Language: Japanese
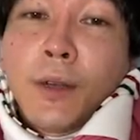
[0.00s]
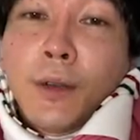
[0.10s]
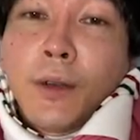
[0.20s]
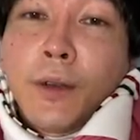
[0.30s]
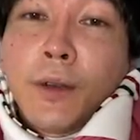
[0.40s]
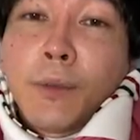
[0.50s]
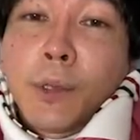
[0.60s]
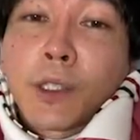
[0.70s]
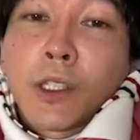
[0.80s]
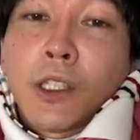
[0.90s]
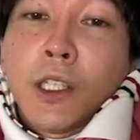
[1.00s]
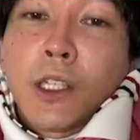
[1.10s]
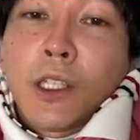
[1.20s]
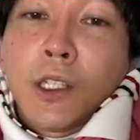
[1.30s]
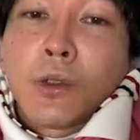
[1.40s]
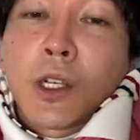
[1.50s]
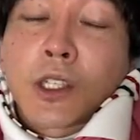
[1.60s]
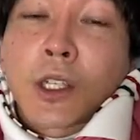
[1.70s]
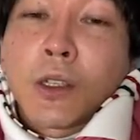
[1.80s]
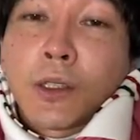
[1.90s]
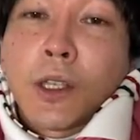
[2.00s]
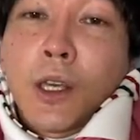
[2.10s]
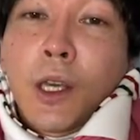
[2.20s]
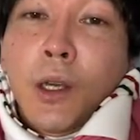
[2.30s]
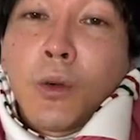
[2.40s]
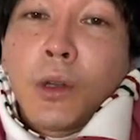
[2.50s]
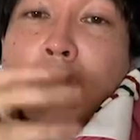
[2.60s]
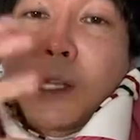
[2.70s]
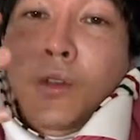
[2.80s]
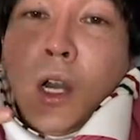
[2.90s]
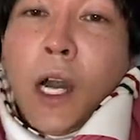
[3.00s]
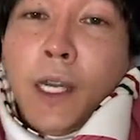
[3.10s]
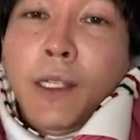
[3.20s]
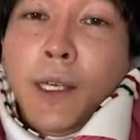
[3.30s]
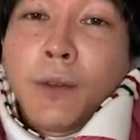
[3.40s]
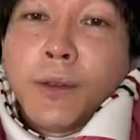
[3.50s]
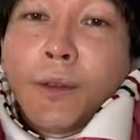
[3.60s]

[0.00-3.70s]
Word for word: うん、別にキレキレとかじゃなくて、俺なりの愛だよ。